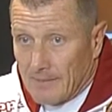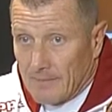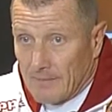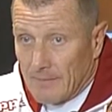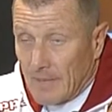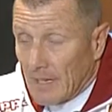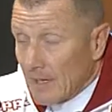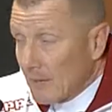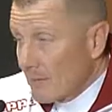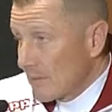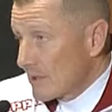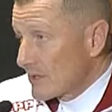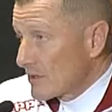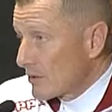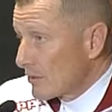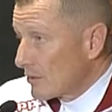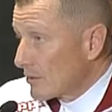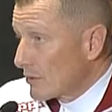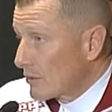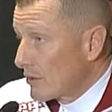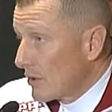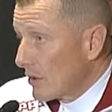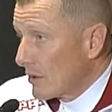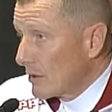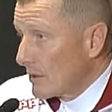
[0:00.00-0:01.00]
Eh, questo
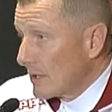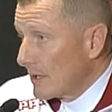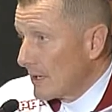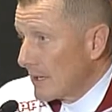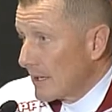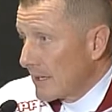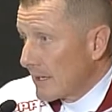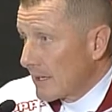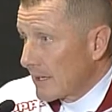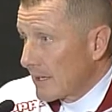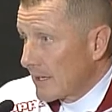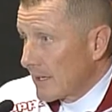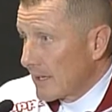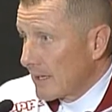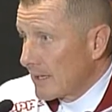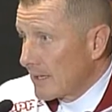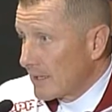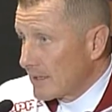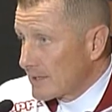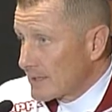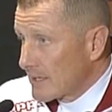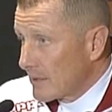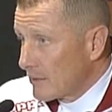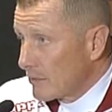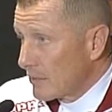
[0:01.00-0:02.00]
non toglie che
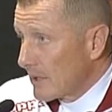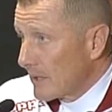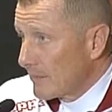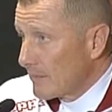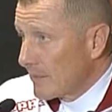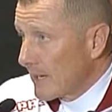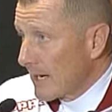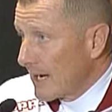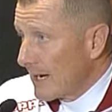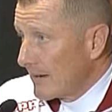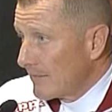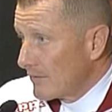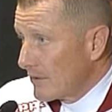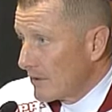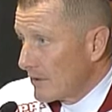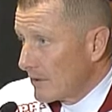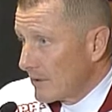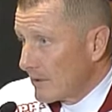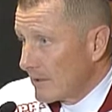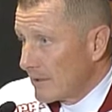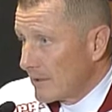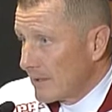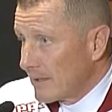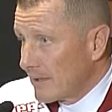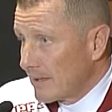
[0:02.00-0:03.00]
se uno è bravo,
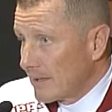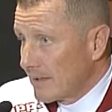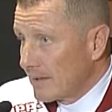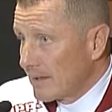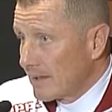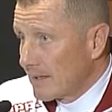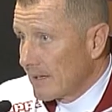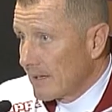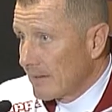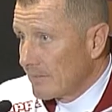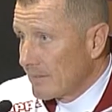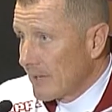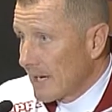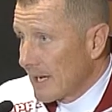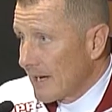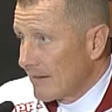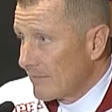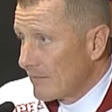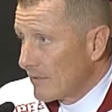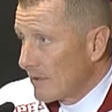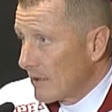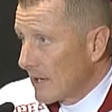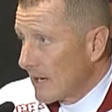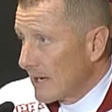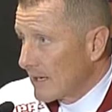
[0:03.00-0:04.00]
eh, è
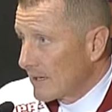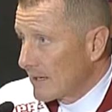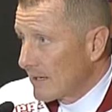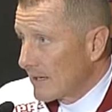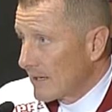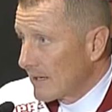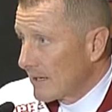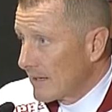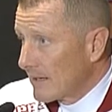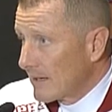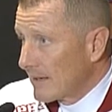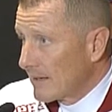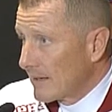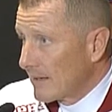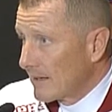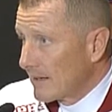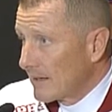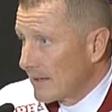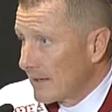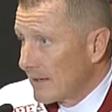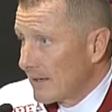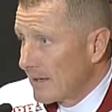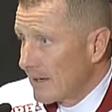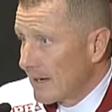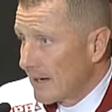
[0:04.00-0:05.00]
bravo anche
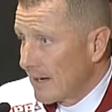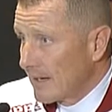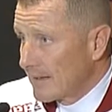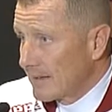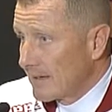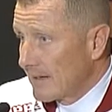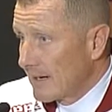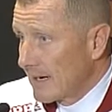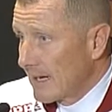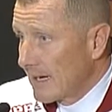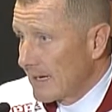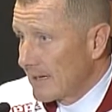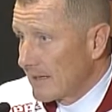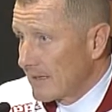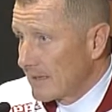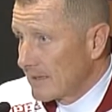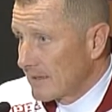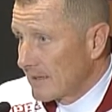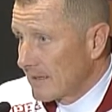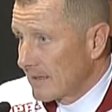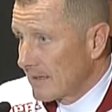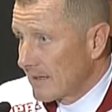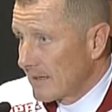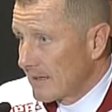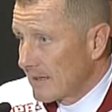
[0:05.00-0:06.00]
al di là
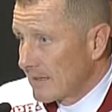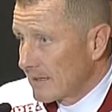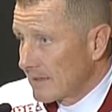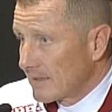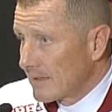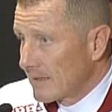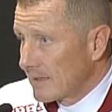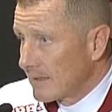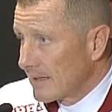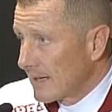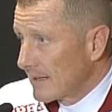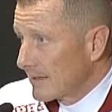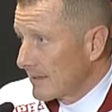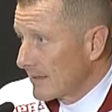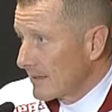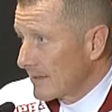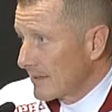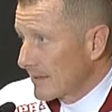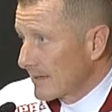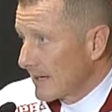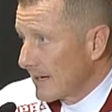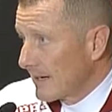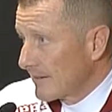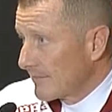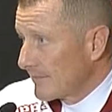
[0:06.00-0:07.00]
del, dei dati
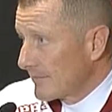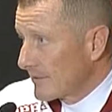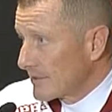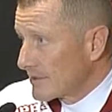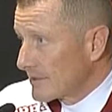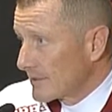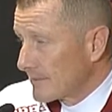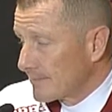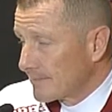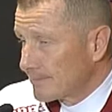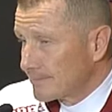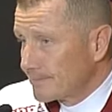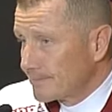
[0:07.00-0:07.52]
anagrafici.